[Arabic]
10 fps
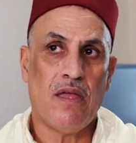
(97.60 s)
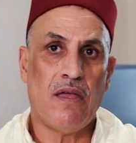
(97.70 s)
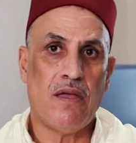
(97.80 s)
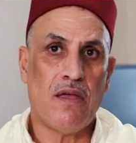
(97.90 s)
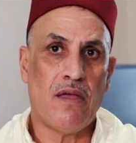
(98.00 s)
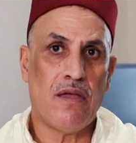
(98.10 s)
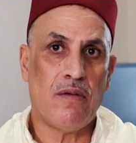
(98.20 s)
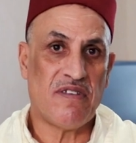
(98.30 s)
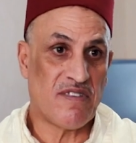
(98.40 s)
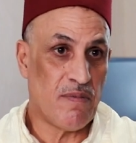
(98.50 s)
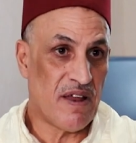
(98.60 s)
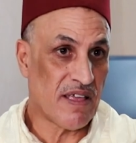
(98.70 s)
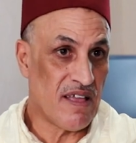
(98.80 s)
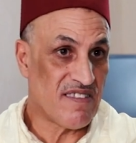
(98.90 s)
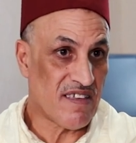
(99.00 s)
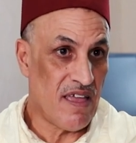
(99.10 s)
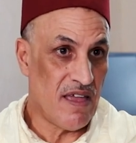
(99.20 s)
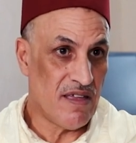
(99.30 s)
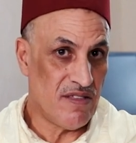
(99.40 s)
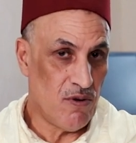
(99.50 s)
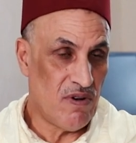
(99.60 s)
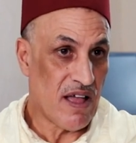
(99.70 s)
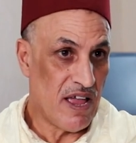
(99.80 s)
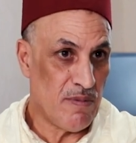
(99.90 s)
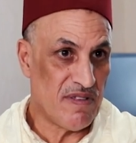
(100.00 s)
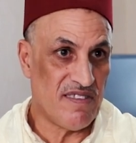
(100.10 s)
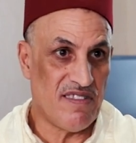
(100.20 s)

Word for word: آه، باعتبارها كانت دولة قائمة